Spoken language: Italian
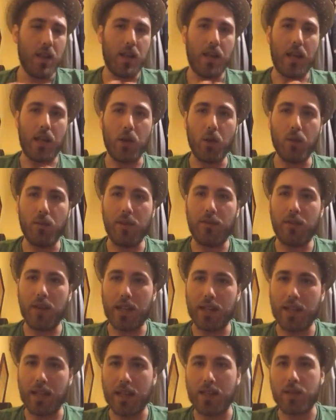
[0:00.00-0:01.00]
La Juve
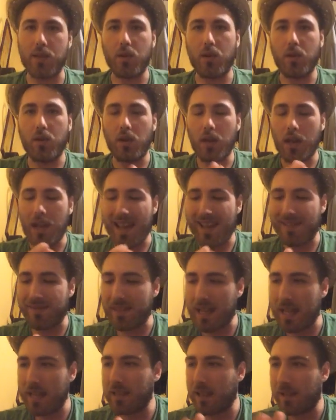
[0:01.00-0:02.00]
fino adesso è
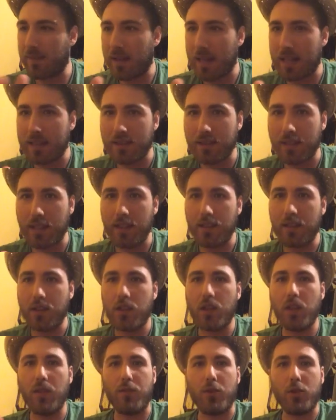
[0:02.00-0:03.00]
andata avanti
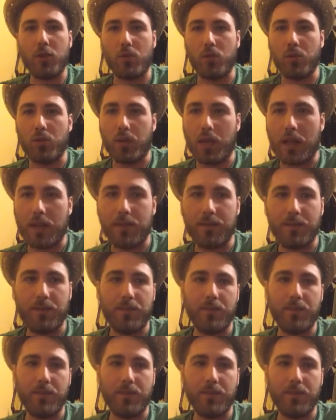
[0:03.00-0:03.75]
di fortuna,